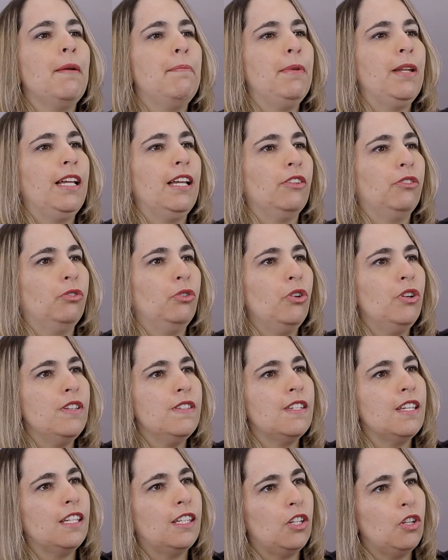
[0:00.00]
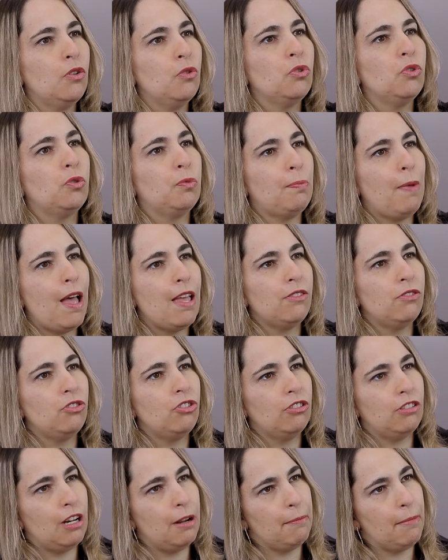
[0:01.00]
aplicações em que o espaço de
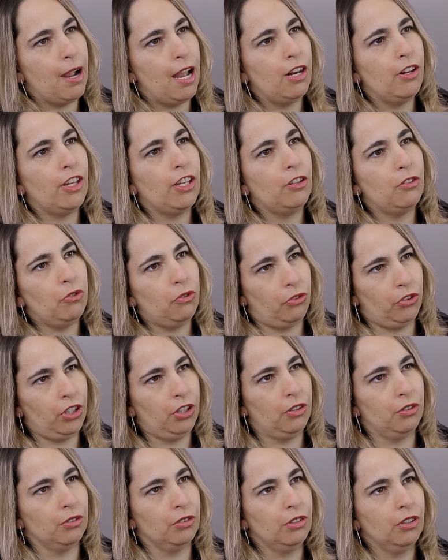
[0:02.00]
trabalho é reduzido.